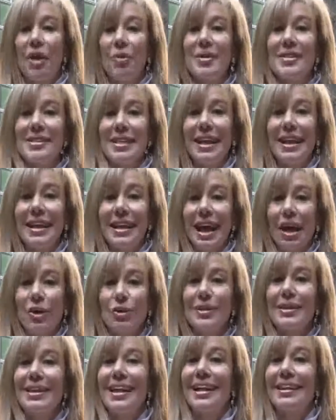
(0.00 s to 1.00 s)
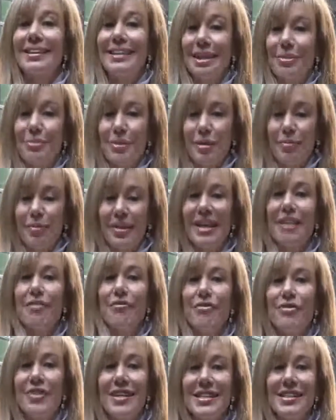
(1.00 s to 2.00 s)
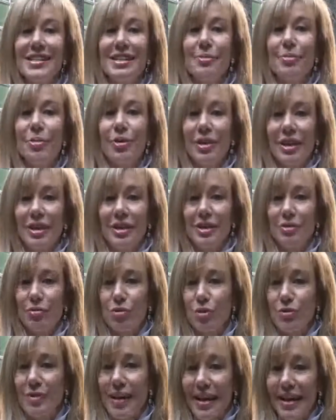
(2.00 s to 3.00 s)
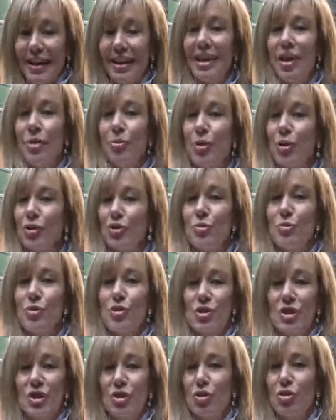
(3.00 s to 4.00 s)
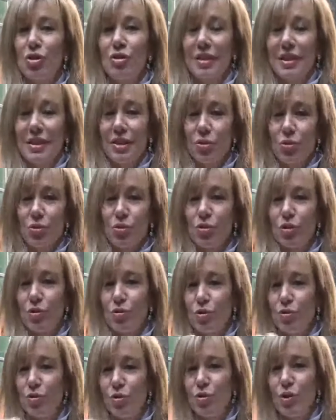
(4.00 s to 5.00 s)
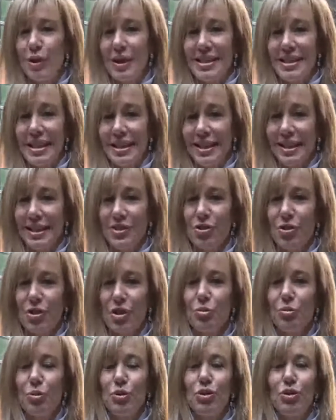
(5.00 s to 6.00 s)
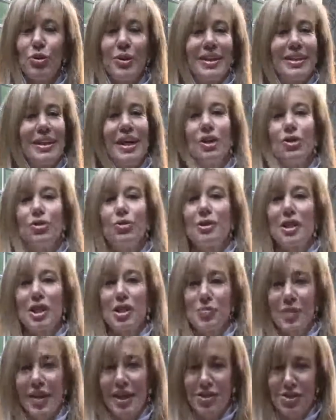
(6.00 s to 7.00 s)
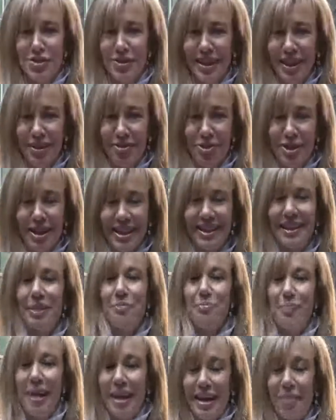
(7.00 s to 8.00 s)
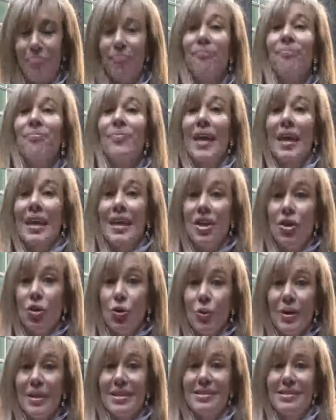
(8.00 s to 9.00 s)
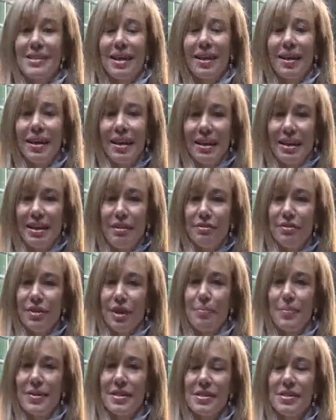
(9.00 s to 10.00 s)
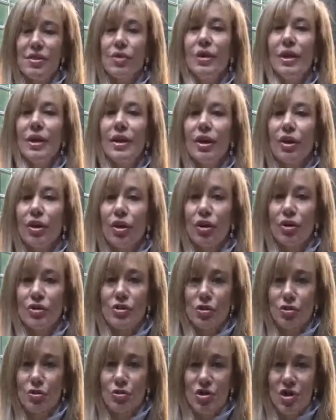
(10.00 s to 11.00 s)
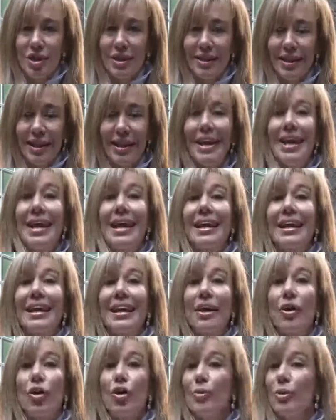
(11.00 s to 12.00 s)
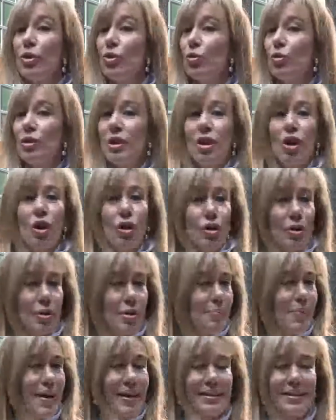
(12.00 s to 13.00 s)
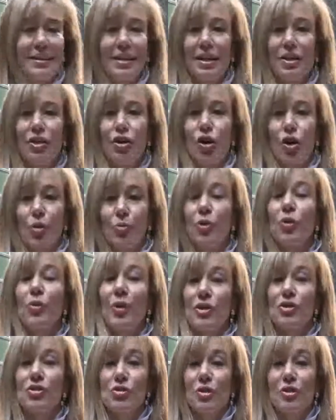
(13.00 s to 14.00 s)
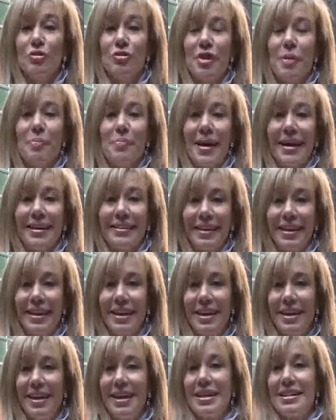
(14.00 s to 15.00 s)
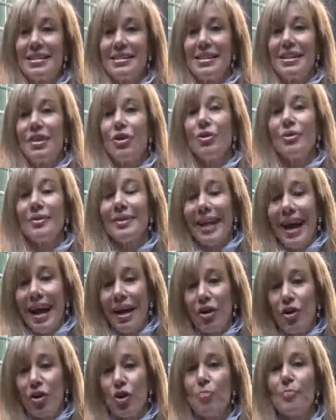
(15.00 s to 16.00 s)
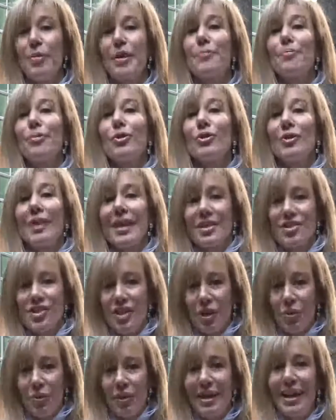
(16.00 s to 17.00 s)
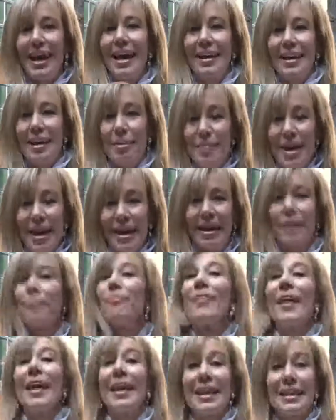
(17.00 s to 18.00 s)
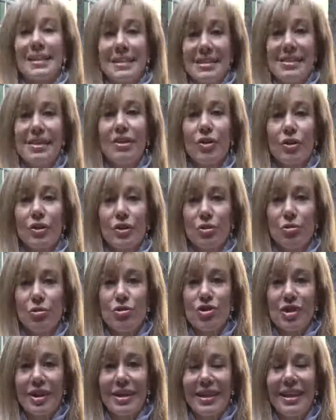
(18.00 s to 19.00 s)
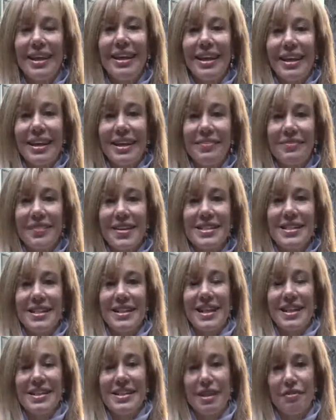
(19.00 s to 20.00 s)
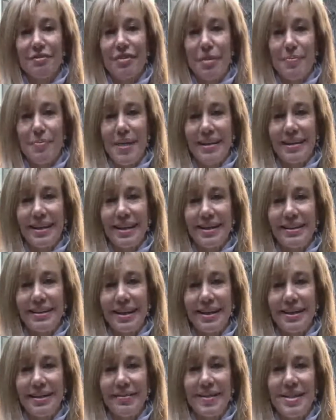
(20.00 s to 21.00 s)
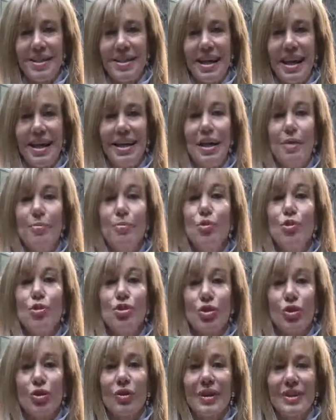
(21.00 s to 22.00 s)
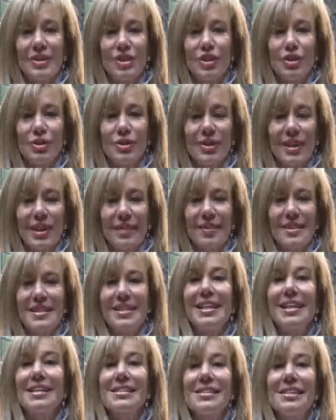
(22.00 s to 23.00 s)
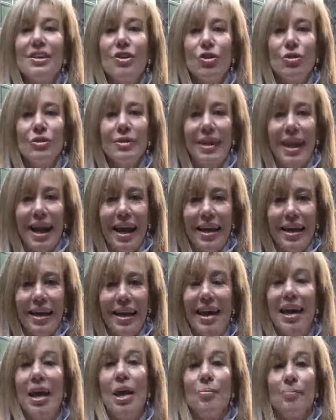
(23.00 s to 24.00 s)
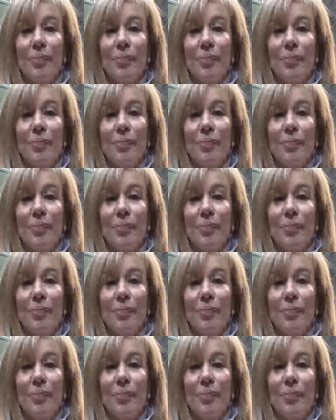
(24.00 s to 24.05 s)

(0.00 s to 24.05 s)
e questa è la causa della temibile vestibolite vulvare. Poi sul mio sito trovate tutto, www.alessandragrazzettin.it, tutte le spiegazioni che volete. Bene in questa infiammazione che cosa succede? Che come in tutti i corpi, parti del corpo, quando sono infiammate, si contraggono per proteggere quell'area. Bene, la stessa cosa succede in vagina, se è infiammata l'entrata vaginale il muscolo che circonda la vagina si contrae,